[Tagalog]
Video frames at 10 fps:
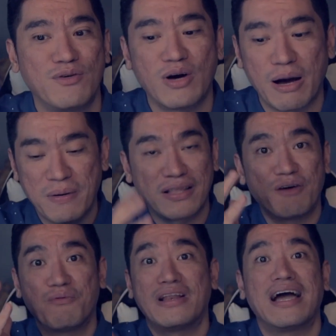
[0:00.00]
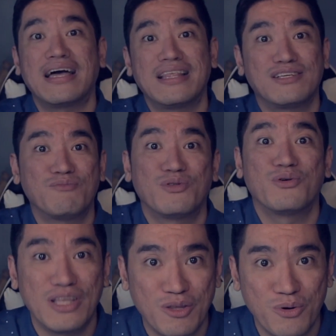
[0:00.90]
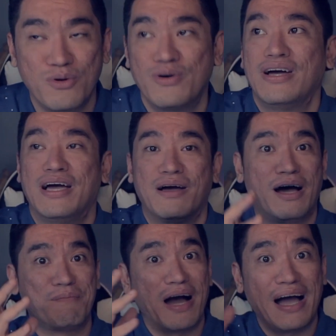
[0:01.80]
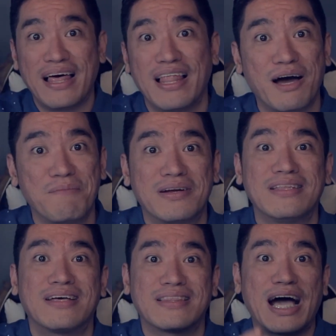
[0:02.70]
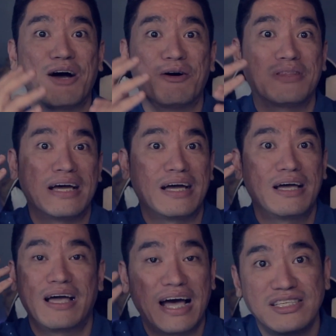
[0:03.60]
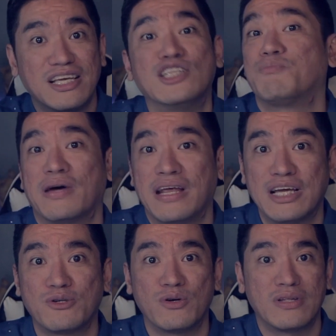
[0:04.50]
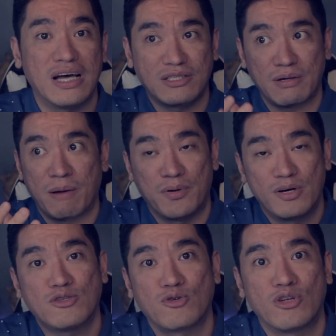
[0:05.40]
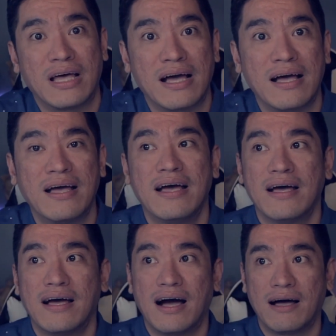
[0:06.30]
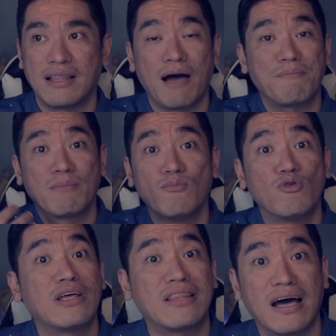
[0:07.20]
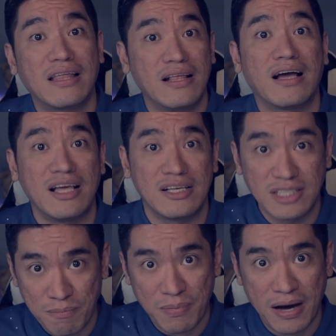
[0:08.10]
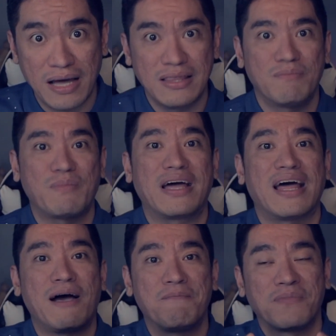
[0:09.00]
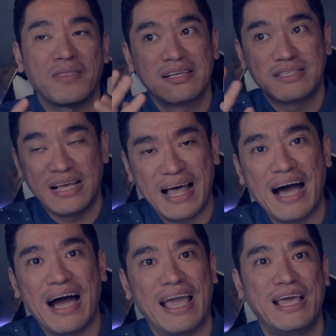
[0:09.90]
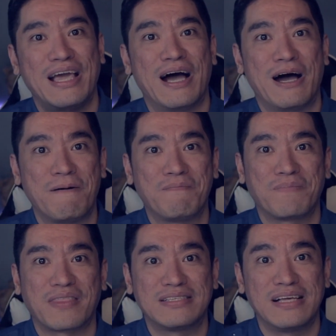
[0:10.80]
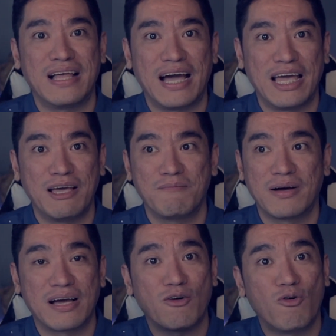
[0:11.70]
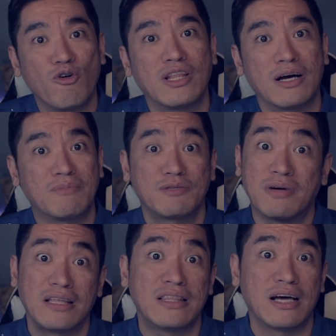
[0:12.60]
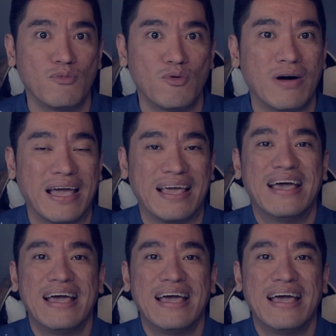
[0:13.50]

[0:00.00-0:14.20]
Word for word: Yung kapag nawala ka na sa mundong ito, uh, maalala ka pa rin ng tao na as inspiration, as a person na uh, nakapagmulat ng kanilang isipan para sila ay uh, sila ay magkaroon ng mas magandang buhay.